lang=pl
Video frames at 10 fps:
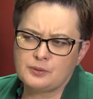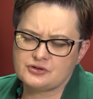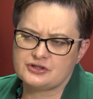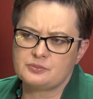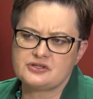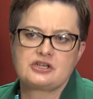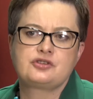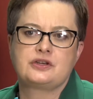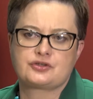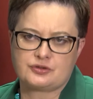Polster, bez jest
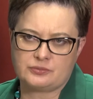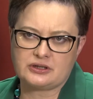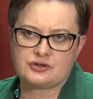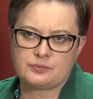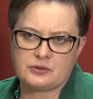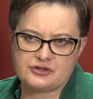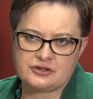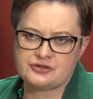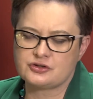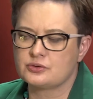najświeższy bodajże, Polster
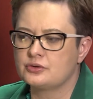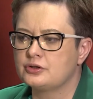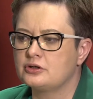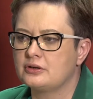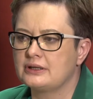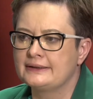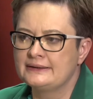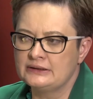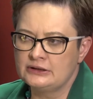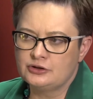jest z zeszłego tygodnia,
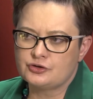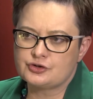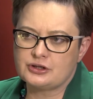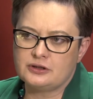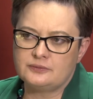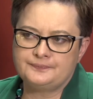że